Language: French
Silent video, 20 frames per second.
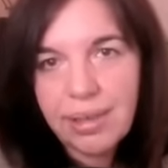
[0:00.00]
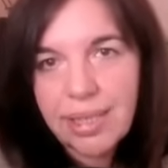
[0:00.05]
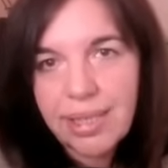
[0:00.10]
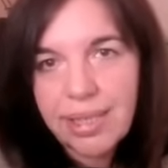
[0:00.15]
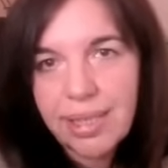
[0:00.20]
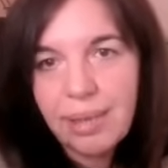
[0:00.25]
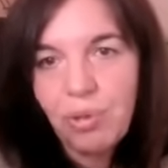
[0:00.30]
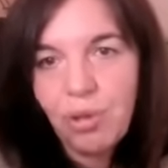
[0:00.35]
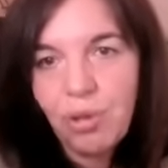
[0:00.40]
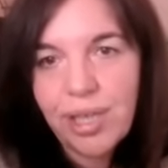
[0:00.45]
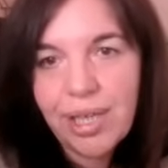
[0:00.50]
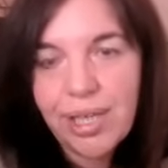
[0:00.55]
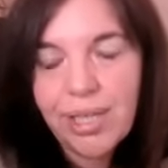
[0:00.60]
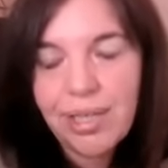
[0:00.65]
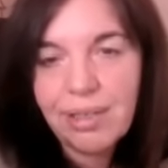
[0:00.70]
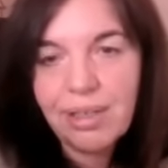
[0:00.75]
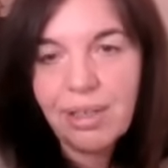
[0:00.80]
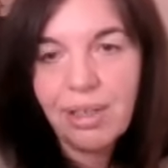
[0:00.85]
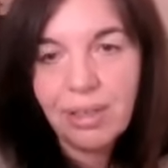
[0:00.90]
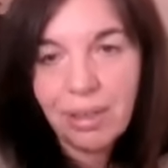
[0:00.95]
stimuler
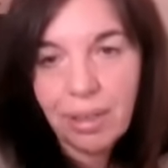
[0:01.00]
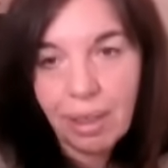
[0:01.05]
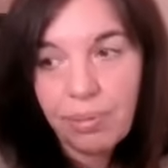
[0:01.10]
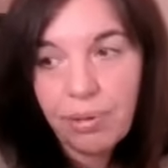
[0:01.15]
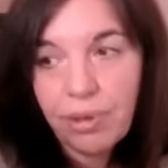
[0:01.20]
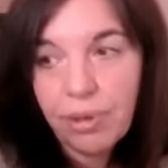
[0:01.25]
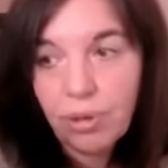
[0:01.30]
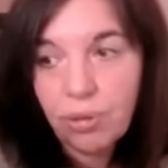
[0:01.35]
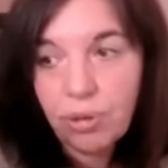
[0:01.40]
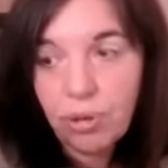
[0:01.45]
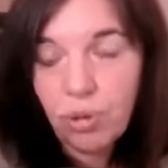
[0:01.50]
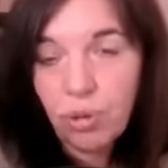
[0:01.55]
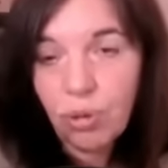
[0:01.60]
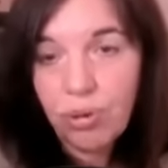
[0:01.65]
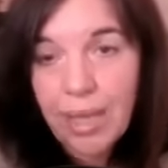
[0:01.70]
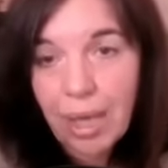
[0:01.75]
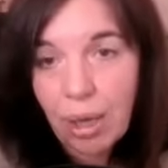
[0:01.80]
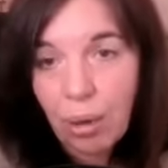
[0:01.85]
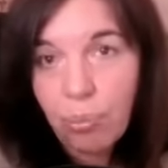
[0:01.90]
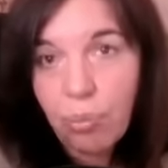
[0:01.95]
les autres, et puis dans
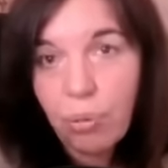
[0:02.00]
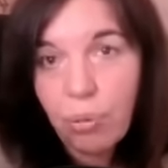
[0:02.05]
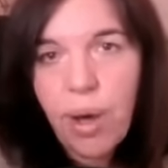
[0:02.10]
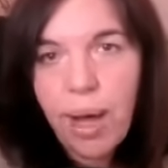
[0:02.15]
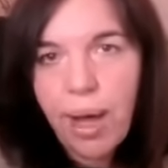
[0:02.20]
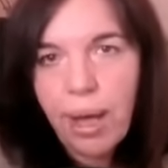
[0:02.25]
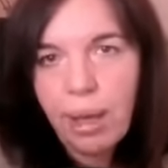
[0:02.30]
d'autres cas, on